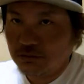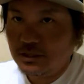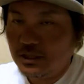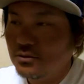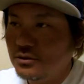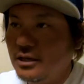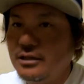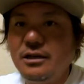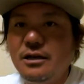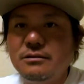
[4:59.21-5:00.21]
適度に張り
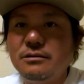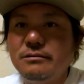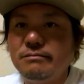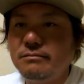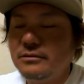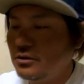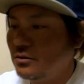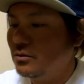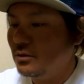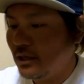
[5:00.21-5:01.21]
があるという
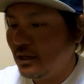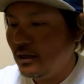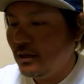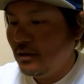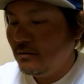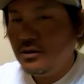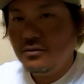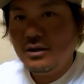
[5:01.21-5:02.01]
ことで、まあ、